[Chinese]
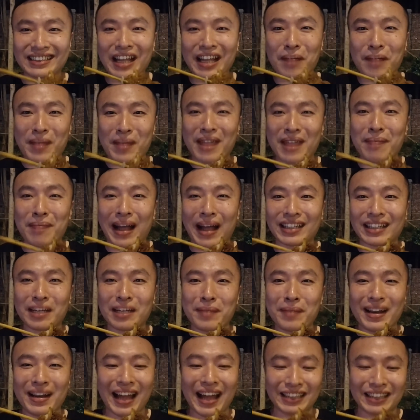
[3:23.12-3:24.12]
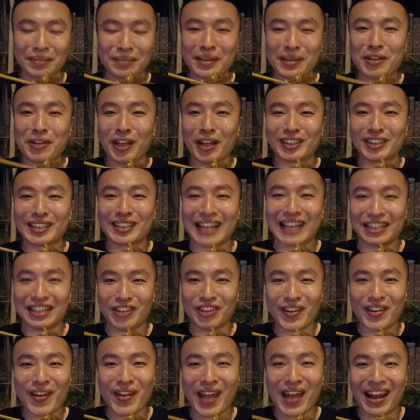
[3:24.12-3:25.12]
特别麻、特别辣，怎么越吃感
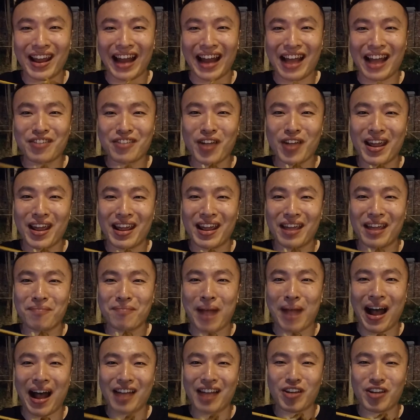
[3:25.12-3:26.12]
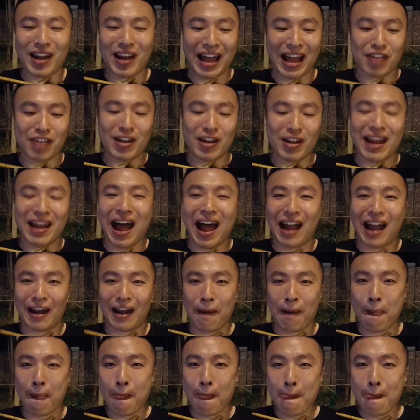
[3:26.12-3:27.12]
觉越来越麻、越来越辣了？
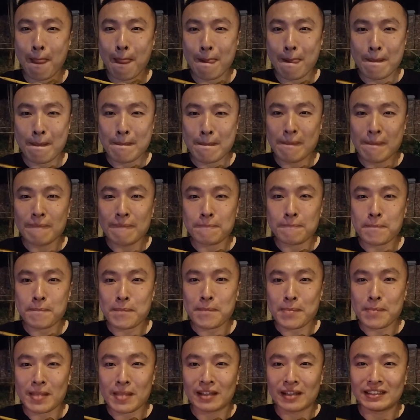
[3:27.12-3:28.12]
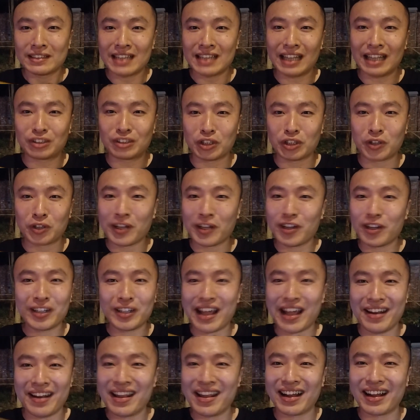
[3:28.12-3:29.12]
现在嘴唇有
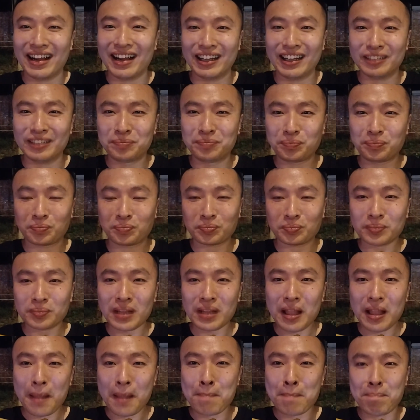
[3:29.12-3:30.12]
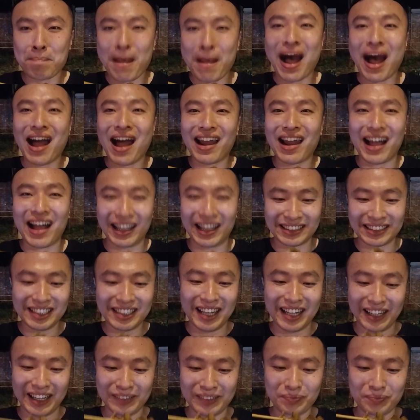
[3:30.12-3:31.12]
点那个麻了，真
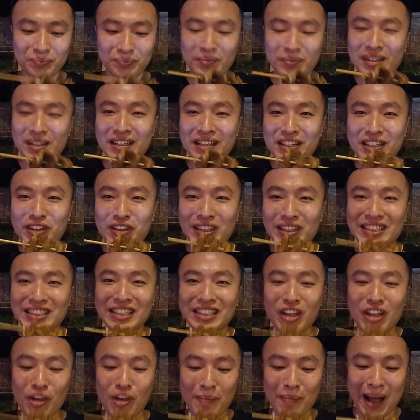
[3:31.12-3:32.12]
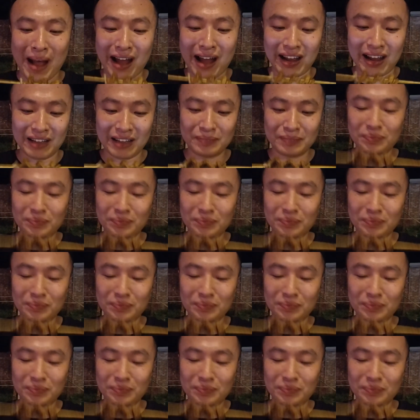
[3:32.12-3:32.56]
的，越吃越麻了。